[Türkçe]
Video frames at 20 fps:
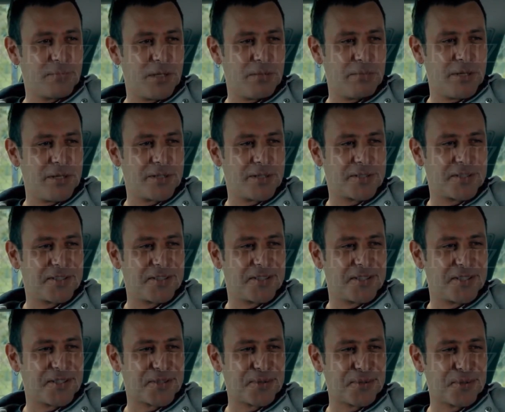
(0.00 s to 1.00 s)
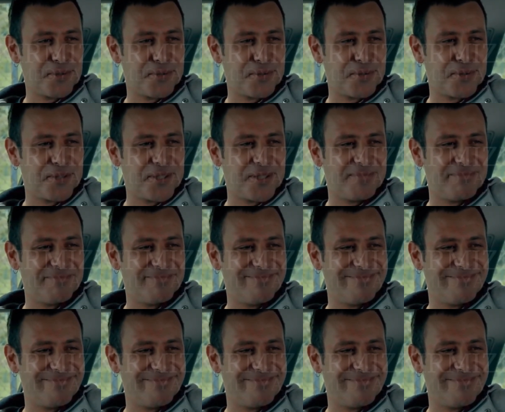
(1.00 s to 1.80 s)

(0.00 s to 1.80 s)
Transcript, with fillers: Ben Behzat'ın karısını öldüreceğim.